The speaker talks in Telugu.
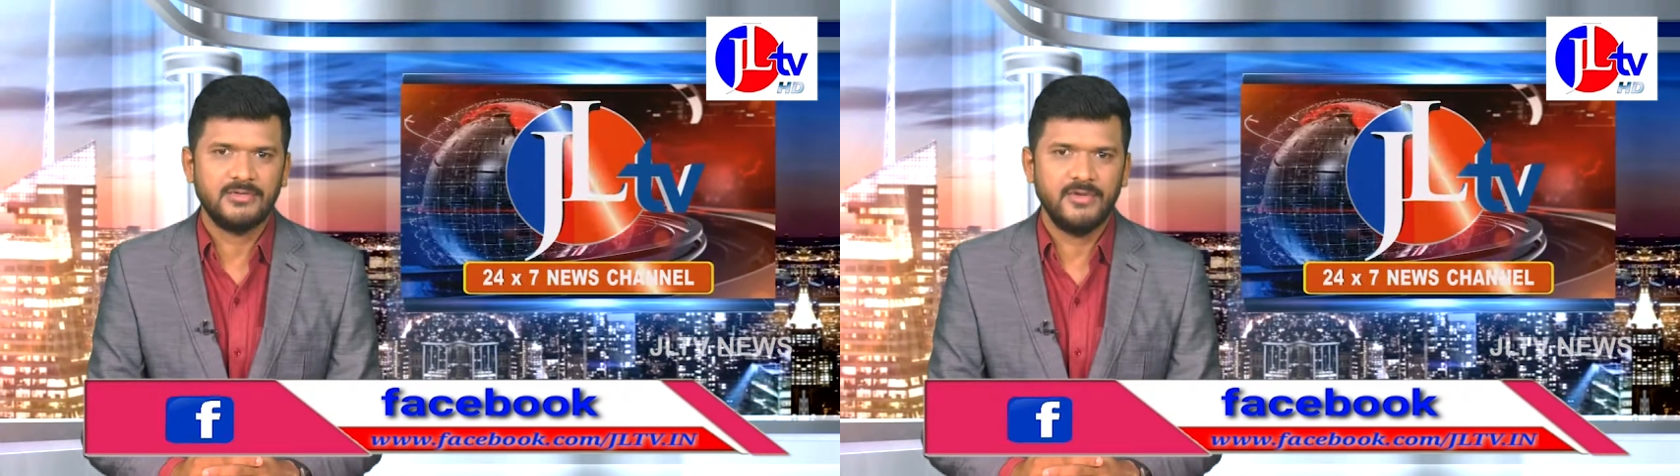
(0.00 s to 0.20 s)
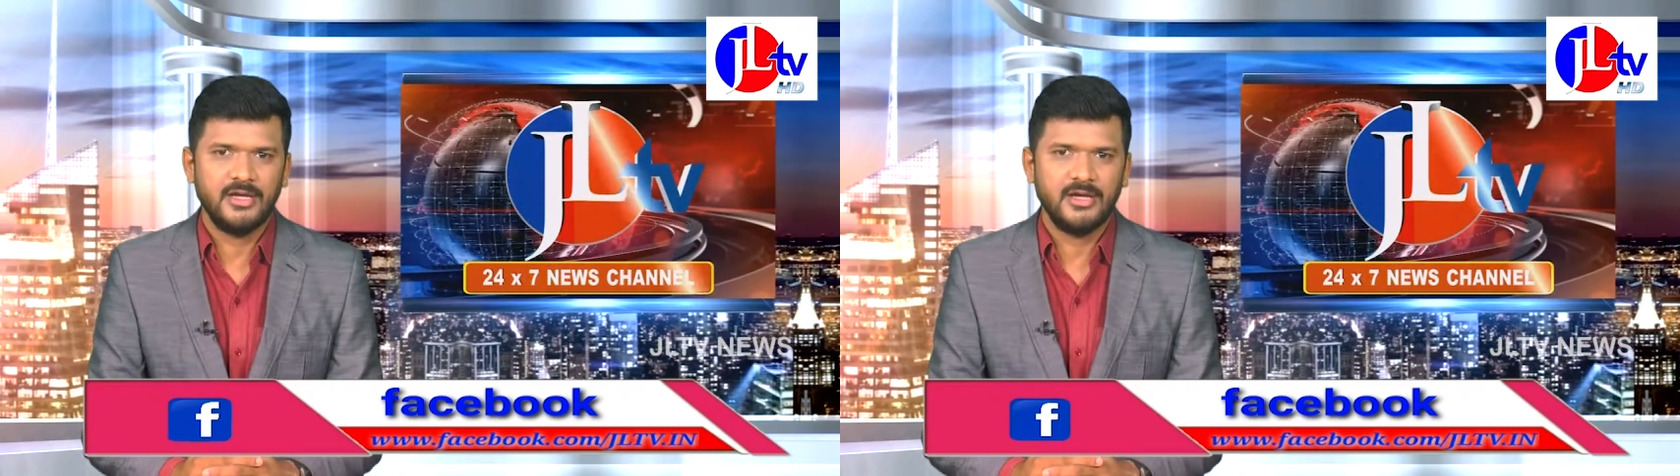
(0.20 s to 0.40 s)

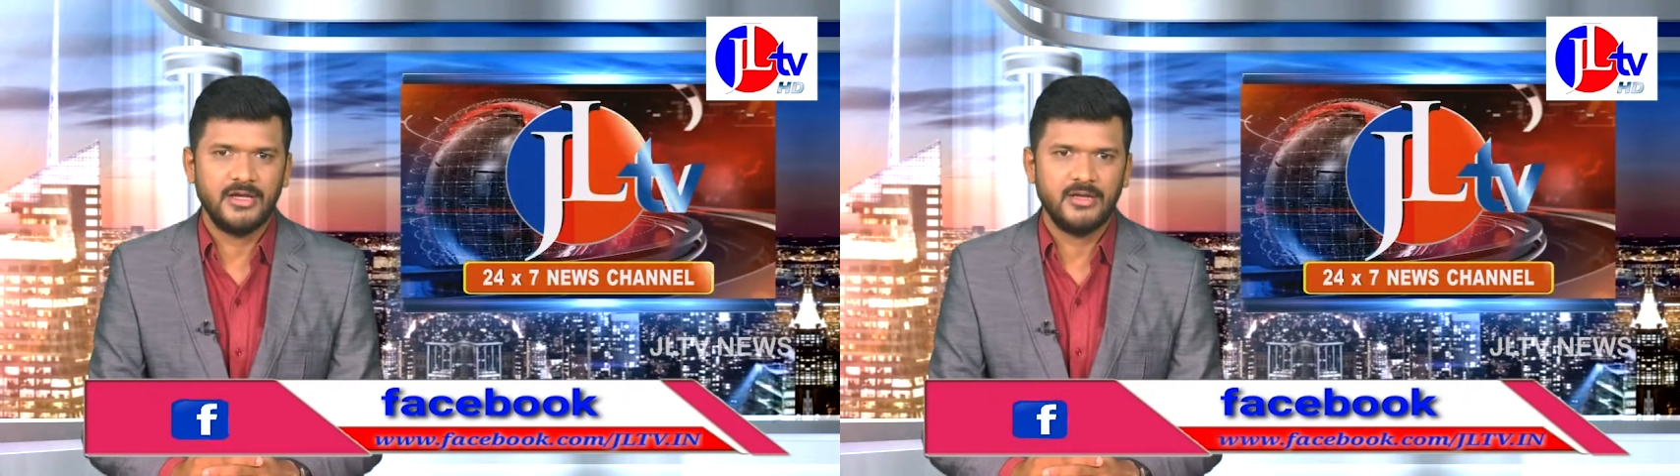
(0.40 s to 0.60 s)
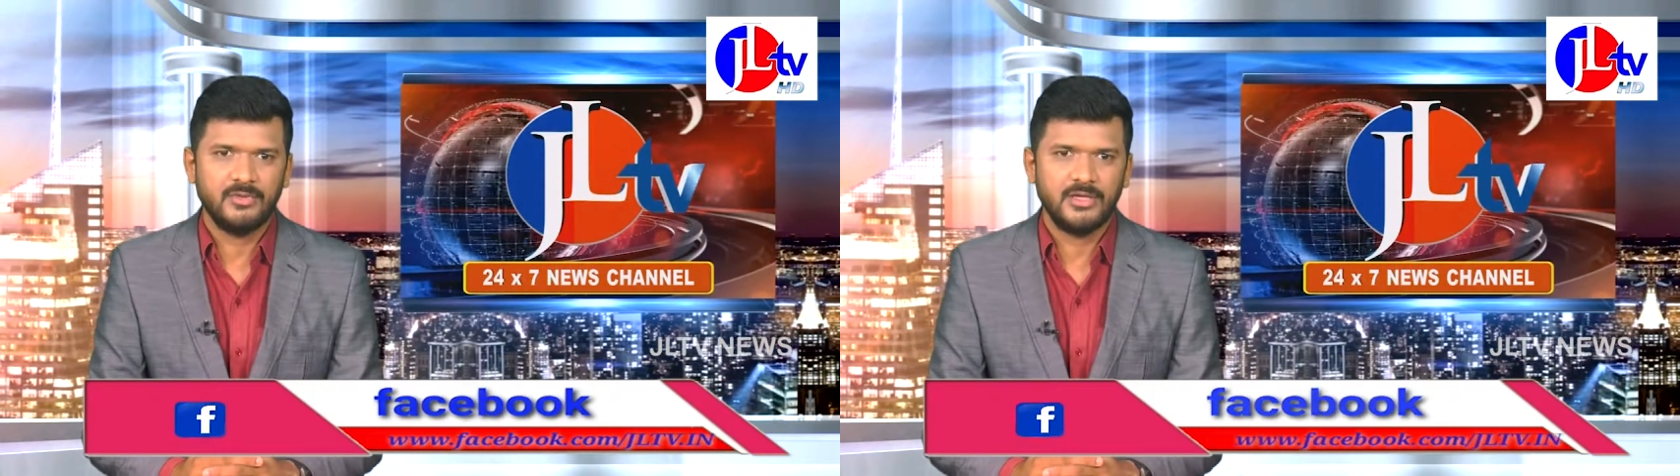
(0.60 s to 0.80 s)

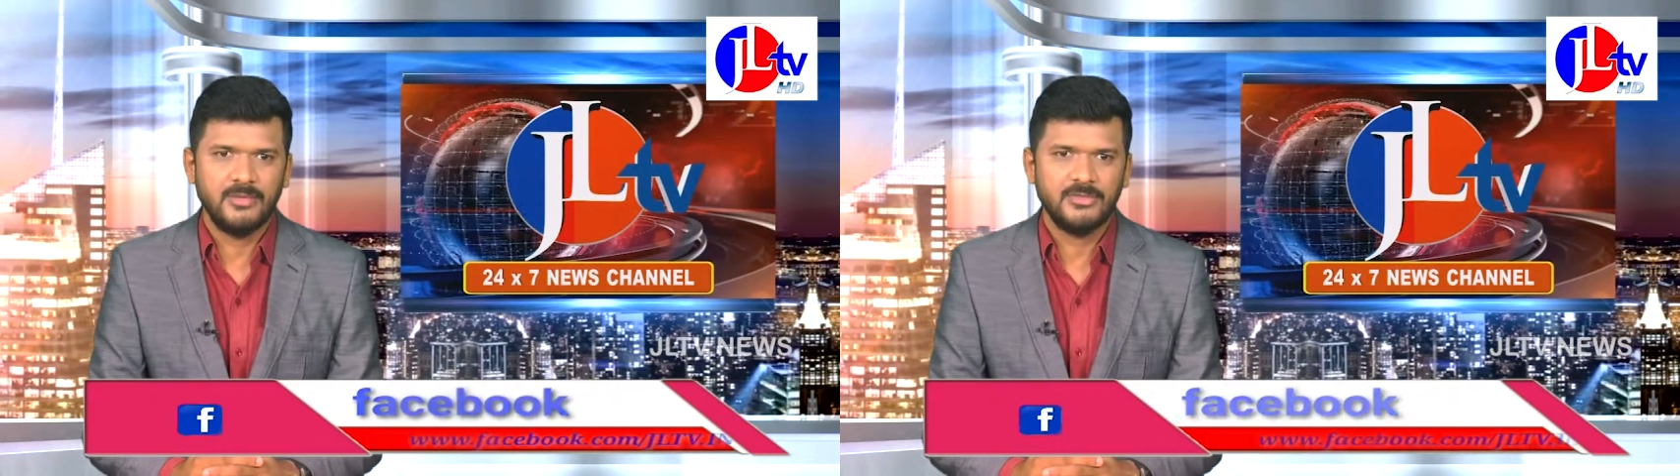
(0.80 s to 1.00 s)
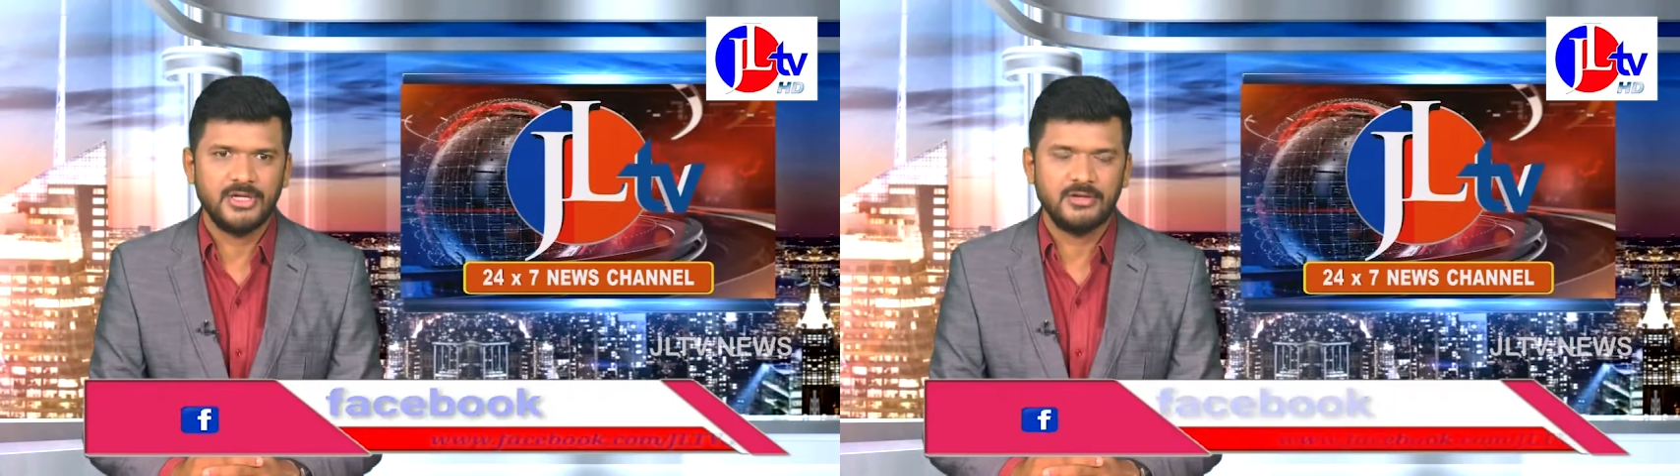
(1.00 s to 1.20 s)
శివలింగానికి
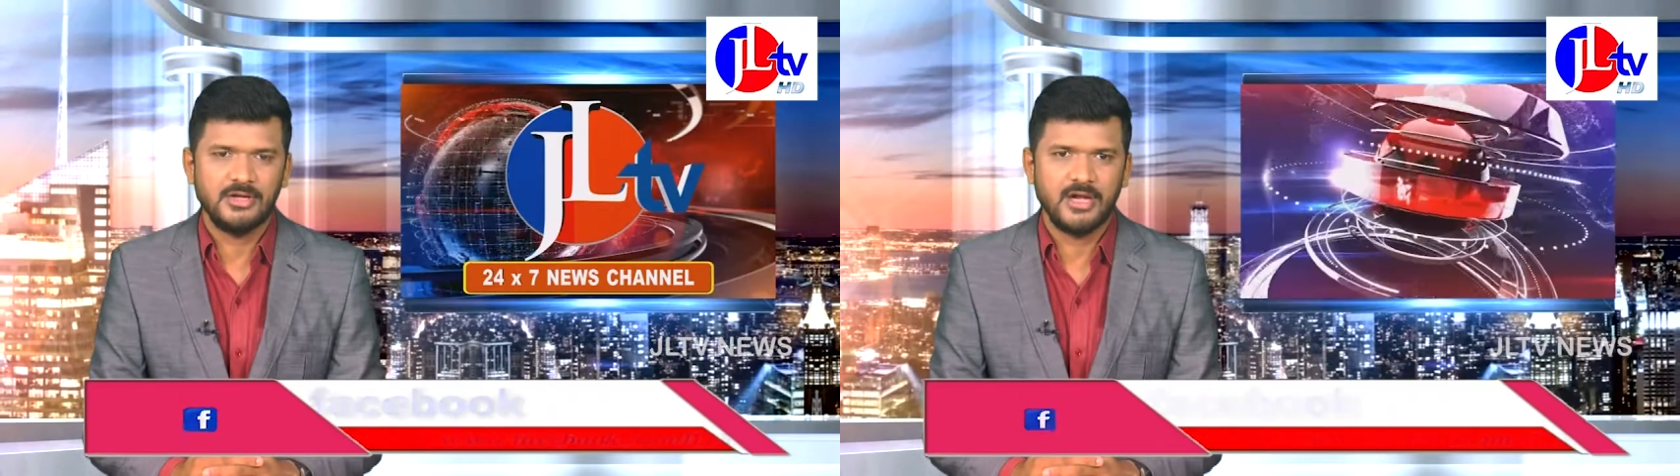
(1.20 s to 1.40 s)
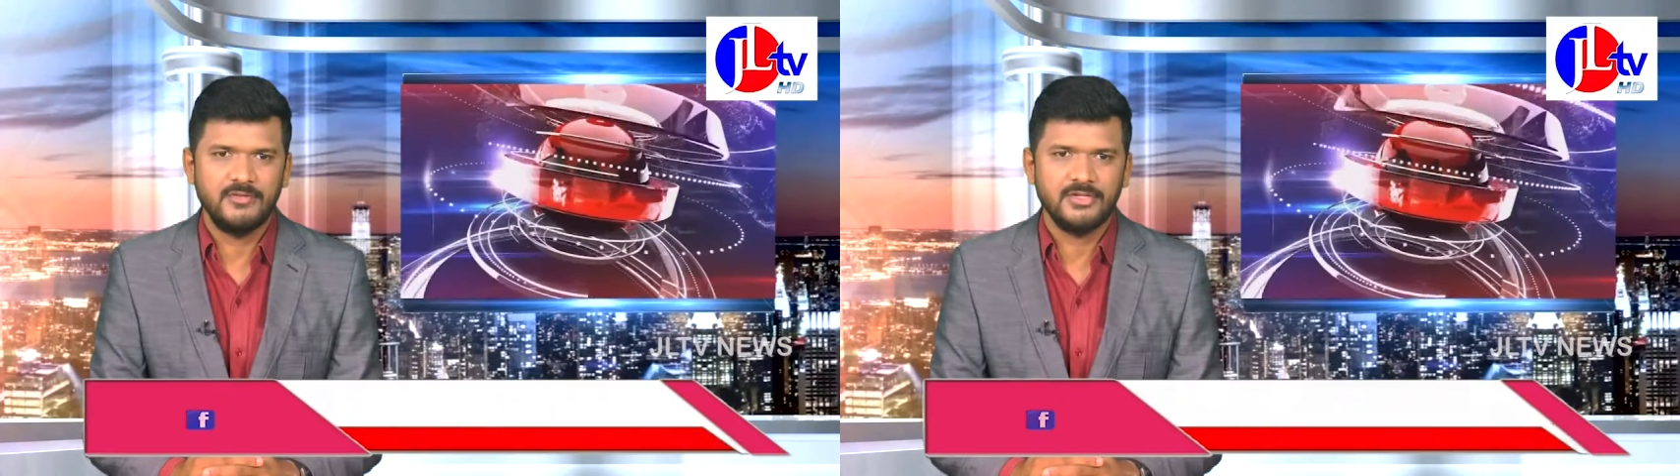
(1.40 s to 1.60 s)

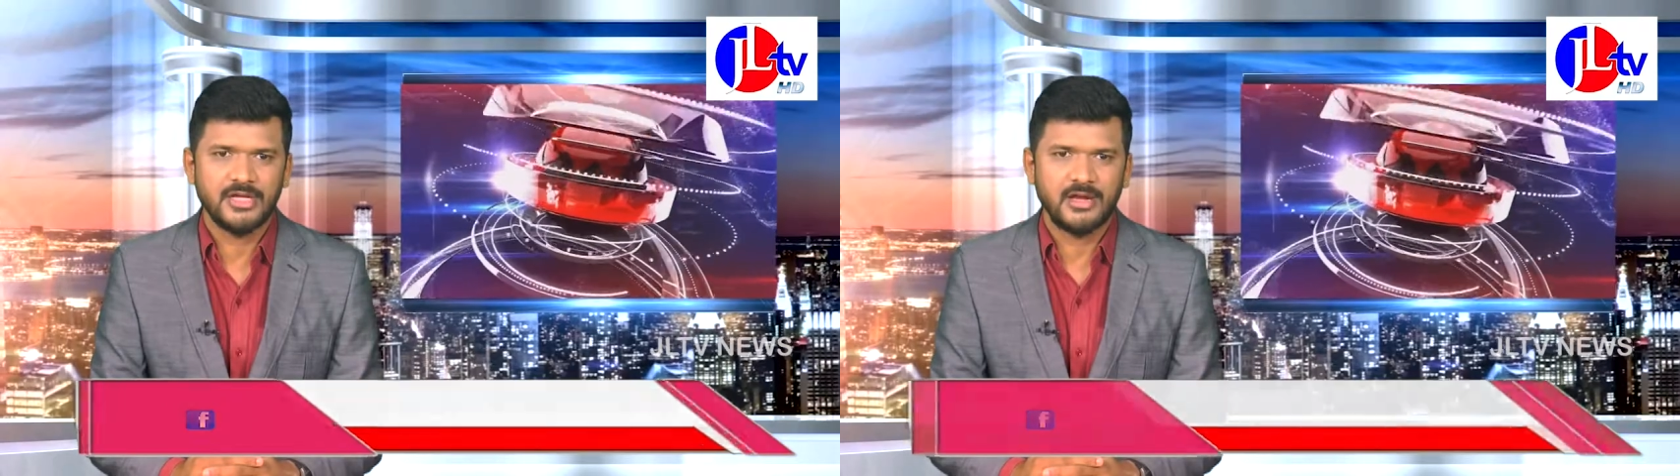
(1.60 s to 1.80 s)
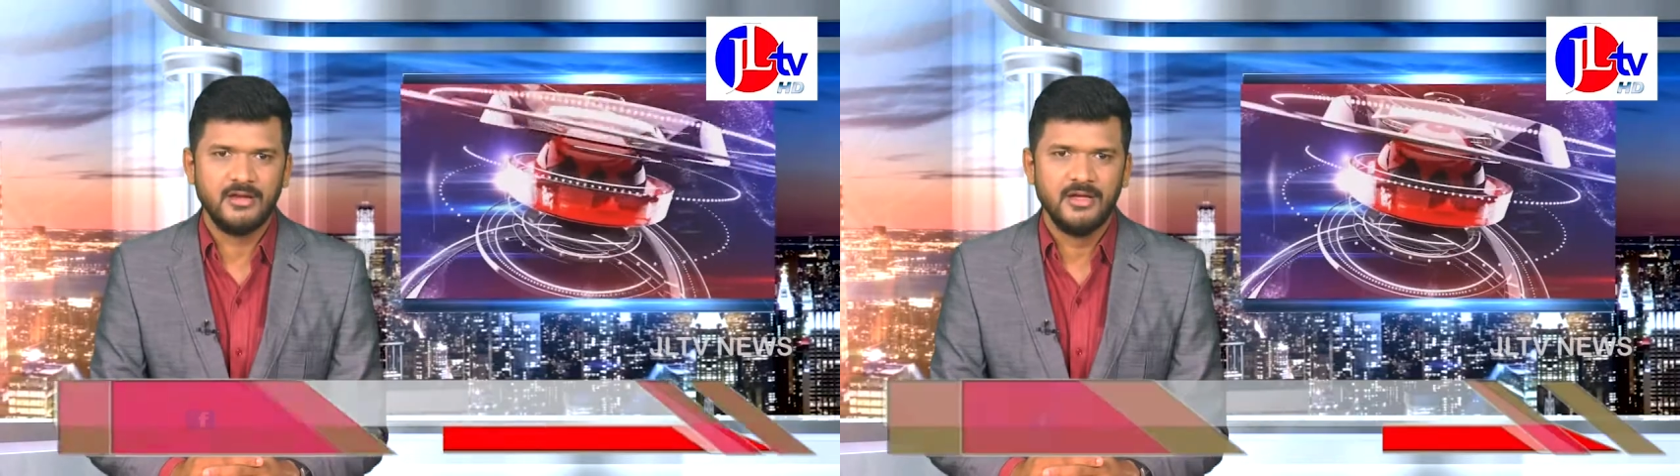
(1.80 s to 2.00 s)
రుద్రాభిషేకం
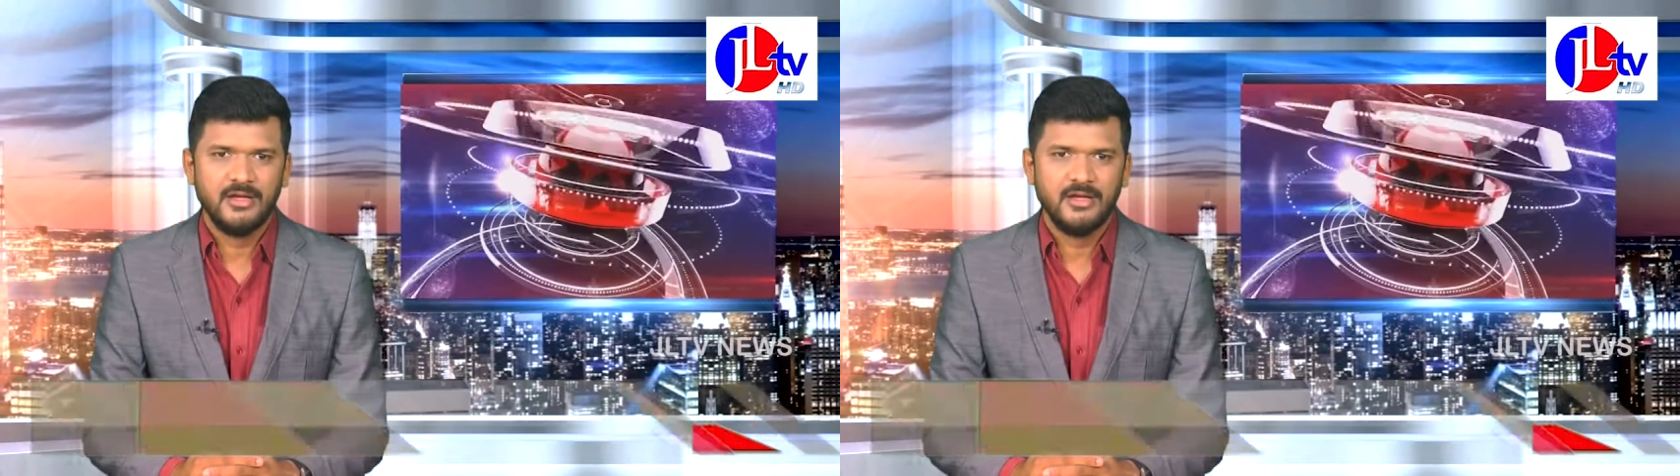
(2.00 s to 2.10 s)
గావించారు